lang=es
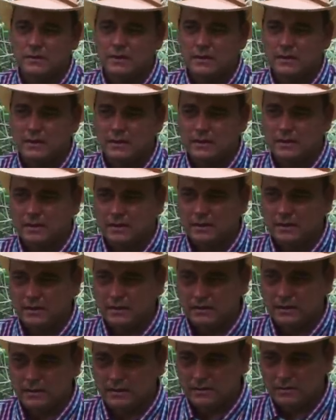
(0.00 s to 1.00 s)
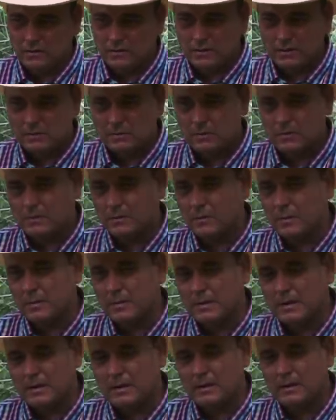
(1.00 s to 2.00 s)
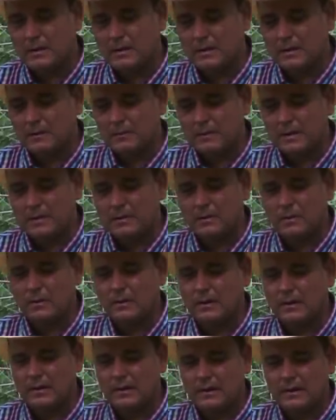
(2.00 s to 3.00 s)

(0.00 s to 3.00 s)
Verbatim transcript: que corresponden muy bien al medio.